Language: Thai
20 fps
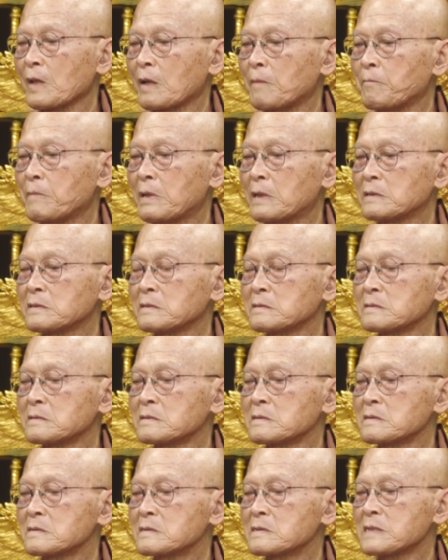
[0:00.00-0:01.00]
มัน
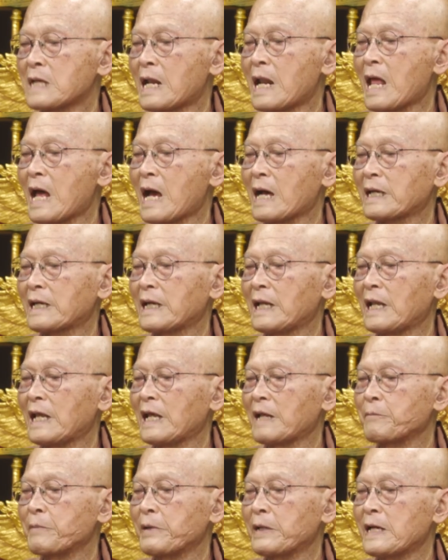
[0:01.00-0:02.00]
สละกิเล
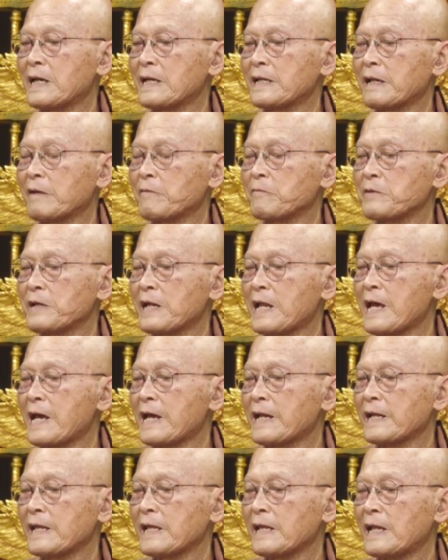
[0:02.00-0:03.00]
สไปได้แน่วแน่
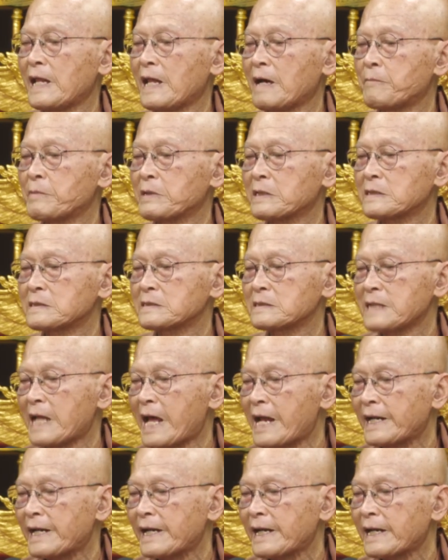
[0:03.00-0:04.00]
ดีแล้วมันก็
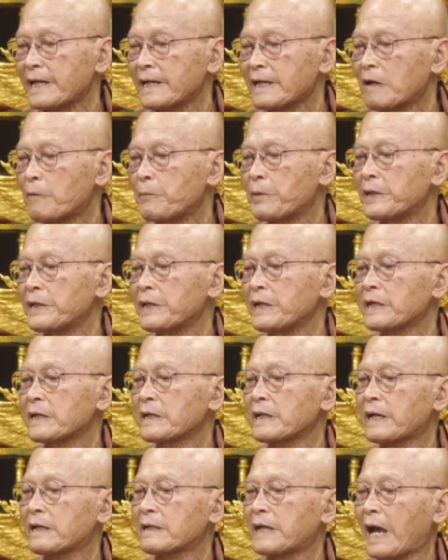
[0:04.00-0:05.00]
แน่นเข้าไปอีก
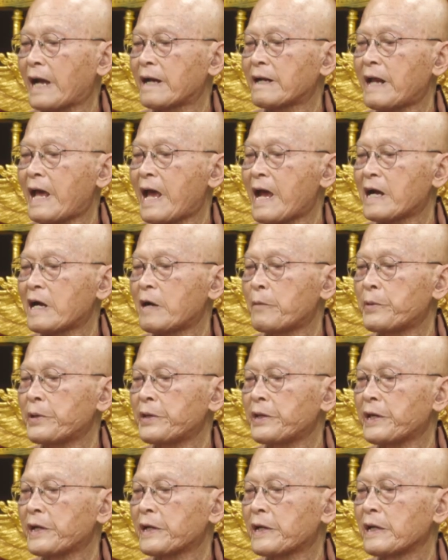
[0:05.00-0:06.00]
แข็งแรงเข้าไป
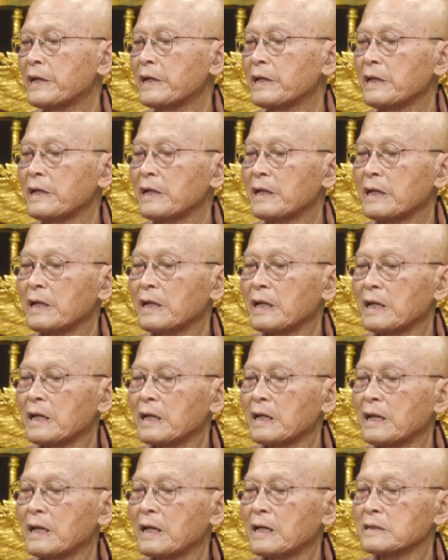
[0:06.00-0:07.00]
อีก
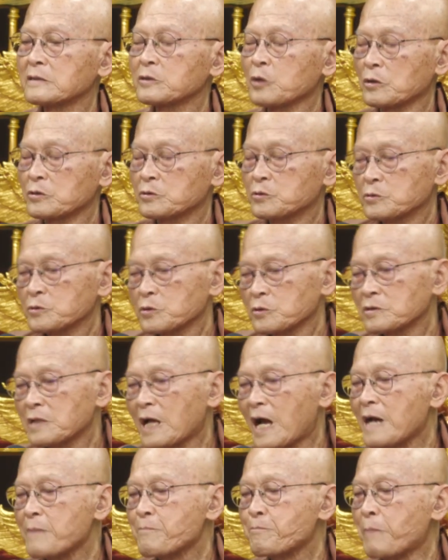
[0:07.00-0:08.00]
จนสุด
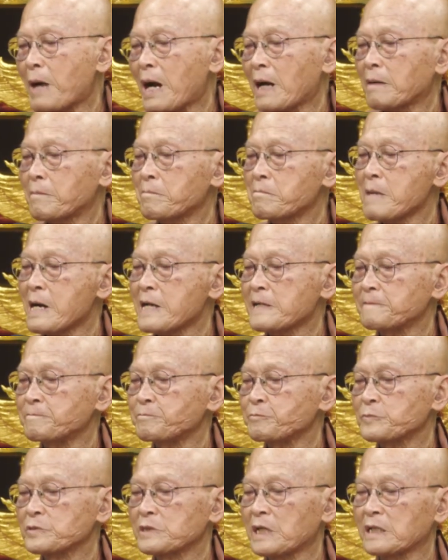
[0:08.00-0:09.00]
ท้ายปักมั่น
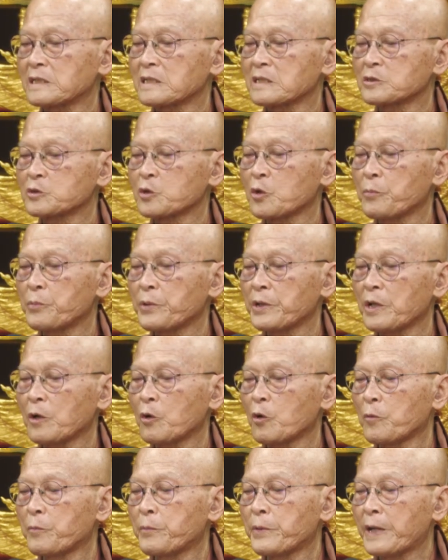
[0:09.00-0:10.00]
เจตโสพินิ
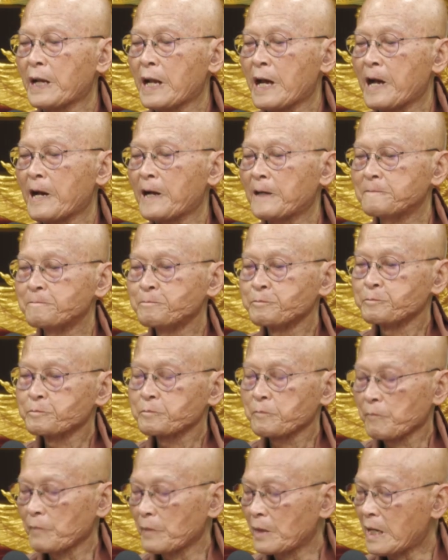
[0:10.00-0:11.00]
โรปนา
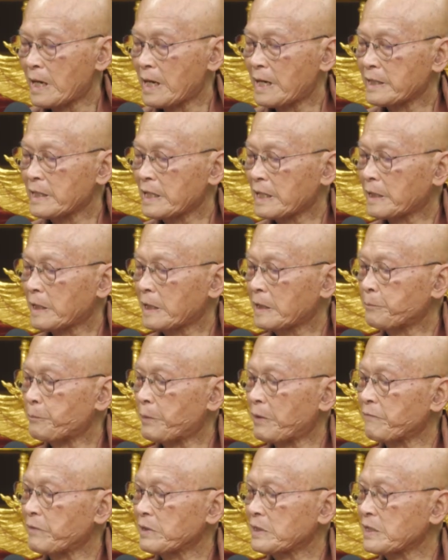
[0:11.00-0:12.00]
นะนี่คือ
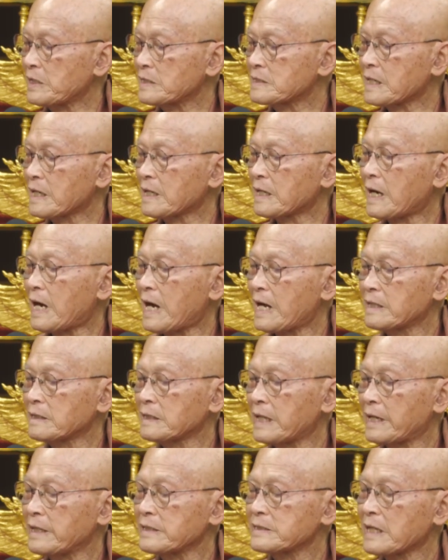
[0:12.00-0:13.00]
เป็นวจีสังขาร
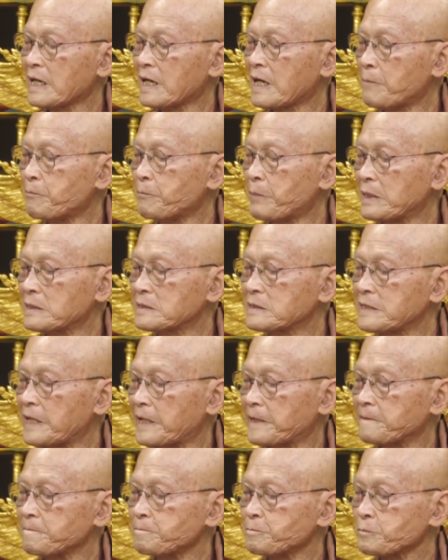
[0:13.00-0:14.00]
ในสังกปัตเจ็
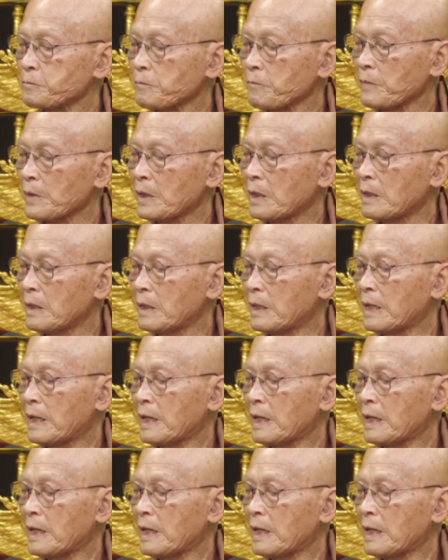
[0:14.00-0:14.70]
ดนะ